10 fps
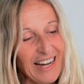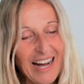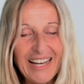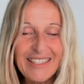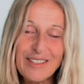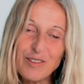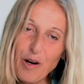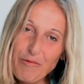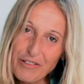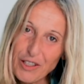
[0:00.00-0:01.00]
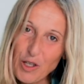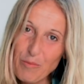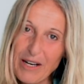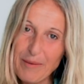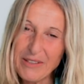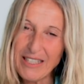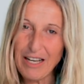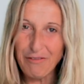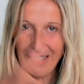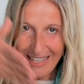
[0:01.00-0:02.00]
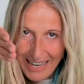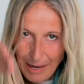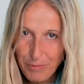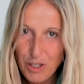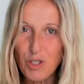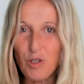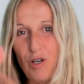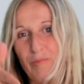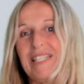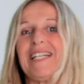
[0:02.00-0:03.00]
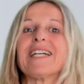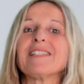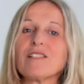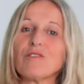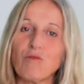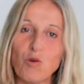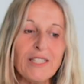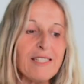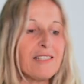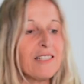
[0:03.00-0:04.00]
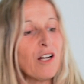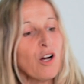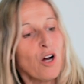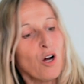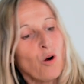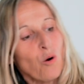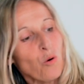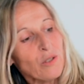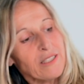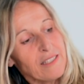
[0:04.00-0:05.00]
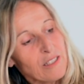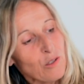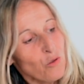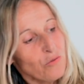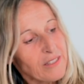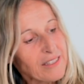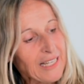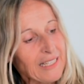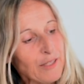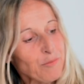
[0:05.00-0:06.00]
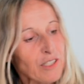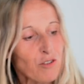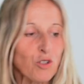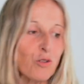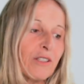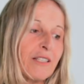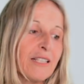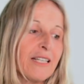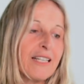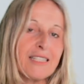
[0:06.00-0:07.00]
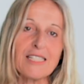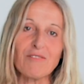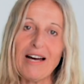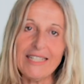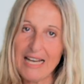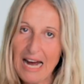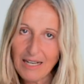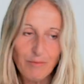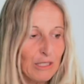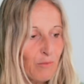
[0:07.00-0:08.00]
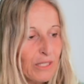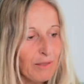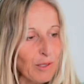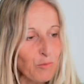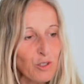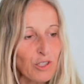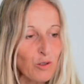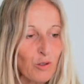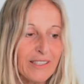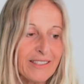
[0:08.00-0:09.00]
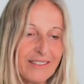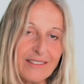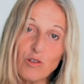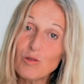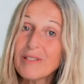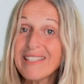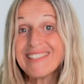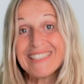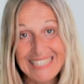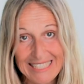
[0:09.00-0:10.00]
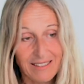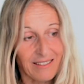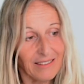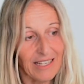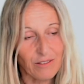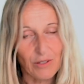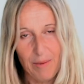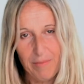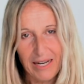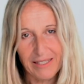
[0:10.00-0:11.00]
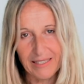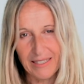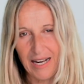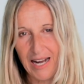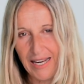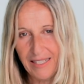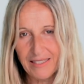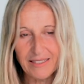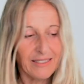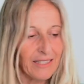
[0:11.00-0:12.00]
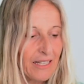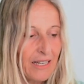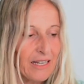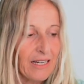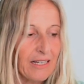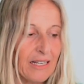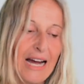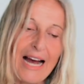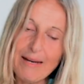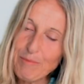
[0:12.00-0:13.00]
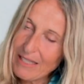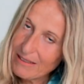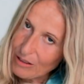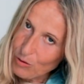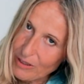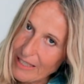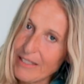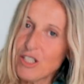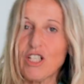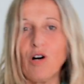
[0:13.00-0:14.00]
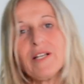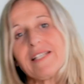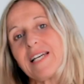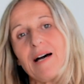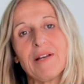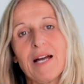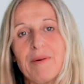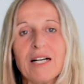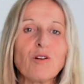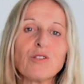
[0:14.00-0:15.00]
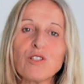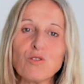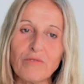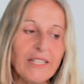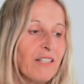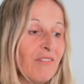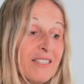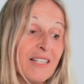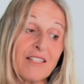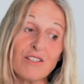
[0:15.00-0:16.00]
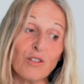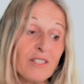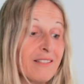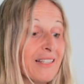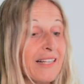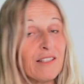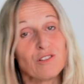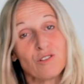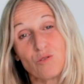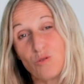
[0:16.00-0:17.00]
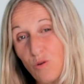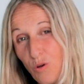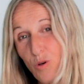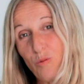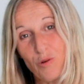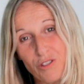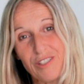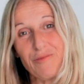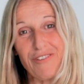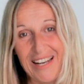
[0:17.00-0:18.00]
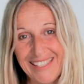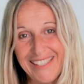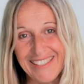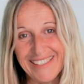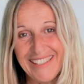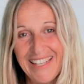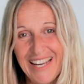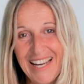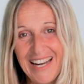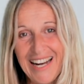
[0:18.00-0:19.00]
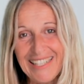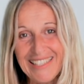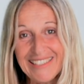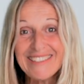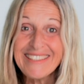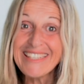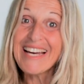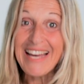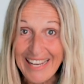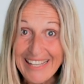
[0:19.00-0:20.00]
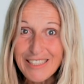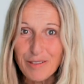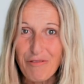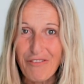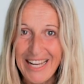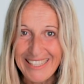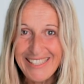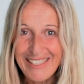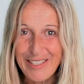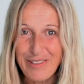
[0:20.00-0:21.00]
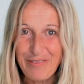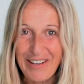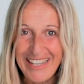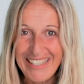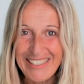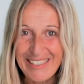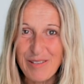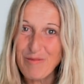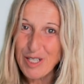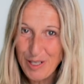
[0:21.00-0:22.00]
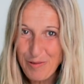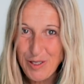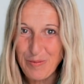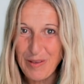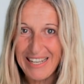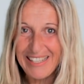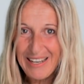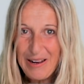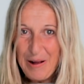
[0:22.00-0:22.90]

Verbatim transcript: einen Topf genommen, habe den einfach abgestochen mit der ganzen Wurzel. Und dieser Löwenzahn lebt jetzt schon zwei Jahre mit mir. Man muss natürlich unbedingt gießen. Also er mag keine Einmal natürlich keine Staunässe, aber er mag auch nicht zu wenig Wasser. Ansonsten eine so robuste Pflanze, eine richtige Heldenpflanze, weil ihr sie bestimmt schon mal